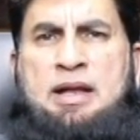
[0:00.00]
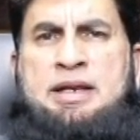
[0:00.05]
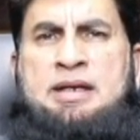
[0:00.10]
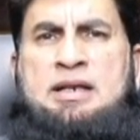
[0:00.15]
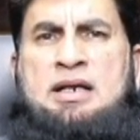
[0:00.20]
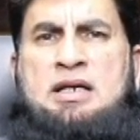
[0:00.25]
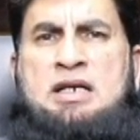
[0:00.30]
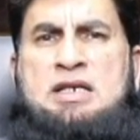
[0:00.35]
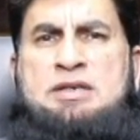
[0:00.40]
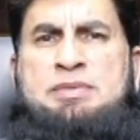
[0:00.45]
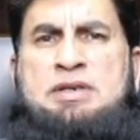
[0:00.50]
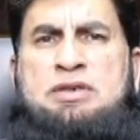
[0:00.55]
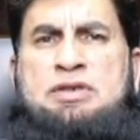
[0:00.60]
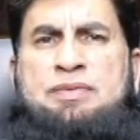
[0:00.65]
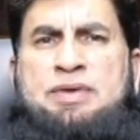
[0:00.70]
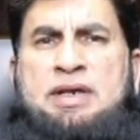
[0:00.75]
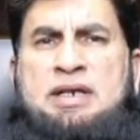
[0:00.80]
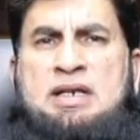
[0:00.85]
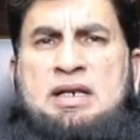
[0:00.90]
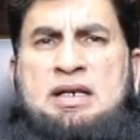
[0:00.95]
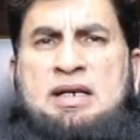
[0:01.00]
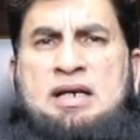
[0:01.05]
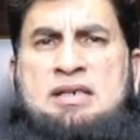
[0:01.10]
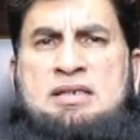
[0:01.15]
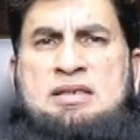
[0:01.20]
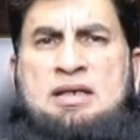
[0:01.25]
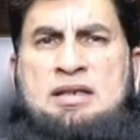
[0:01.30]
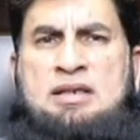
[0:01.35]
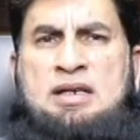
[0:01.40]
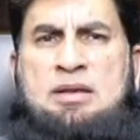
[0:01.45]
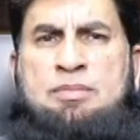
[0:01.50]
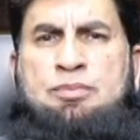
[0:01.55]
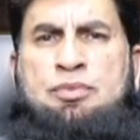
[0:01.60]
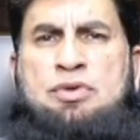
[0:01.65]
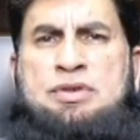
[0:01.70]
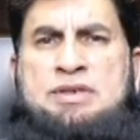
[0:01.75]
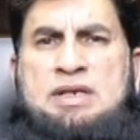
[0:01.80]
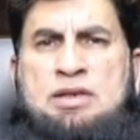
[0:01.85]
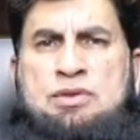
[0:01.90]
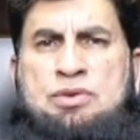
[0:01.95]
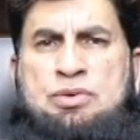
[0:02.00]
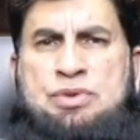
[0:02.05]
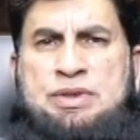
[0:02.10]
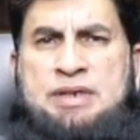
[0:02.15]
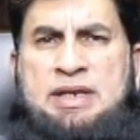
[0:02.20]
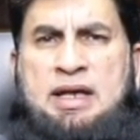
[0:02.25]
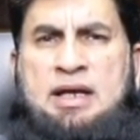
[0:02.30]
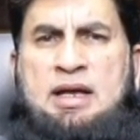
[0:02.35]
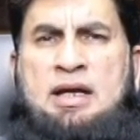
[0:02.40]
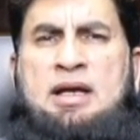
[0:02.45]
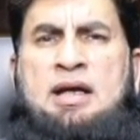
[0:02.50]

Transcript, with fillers: लेकिन अगर इसमें सफाई का ख्याल रखना बहुत ज़्यादा ज़रूरी है